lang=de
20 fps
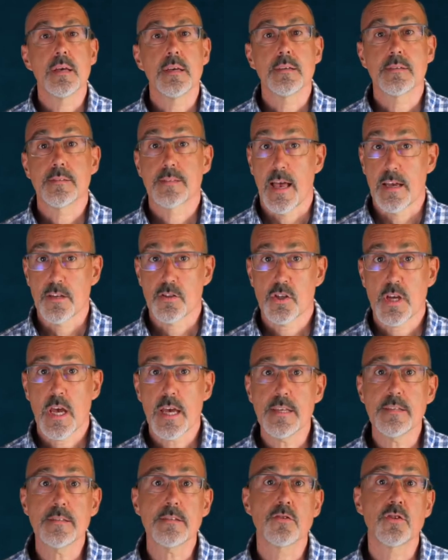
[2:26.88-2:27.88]
Sascha
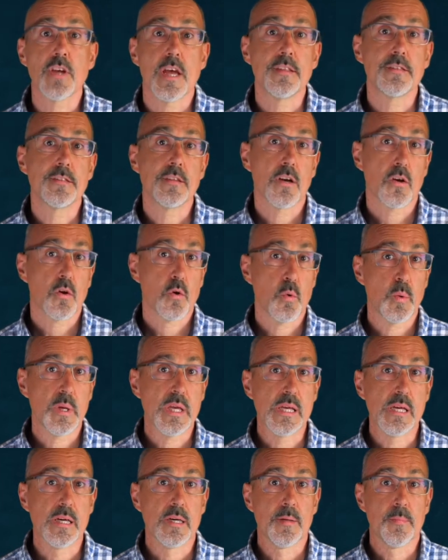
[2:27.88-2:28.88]
ist
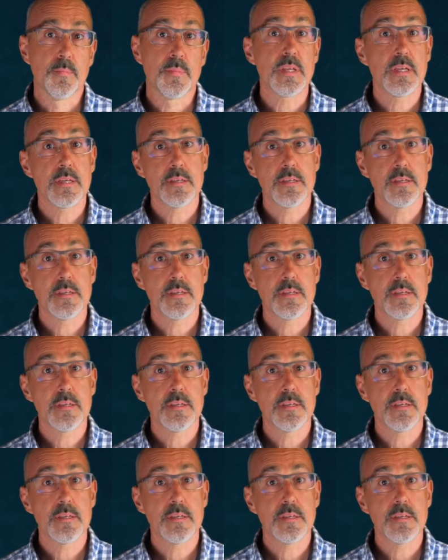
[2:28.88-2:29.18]
genderqueer.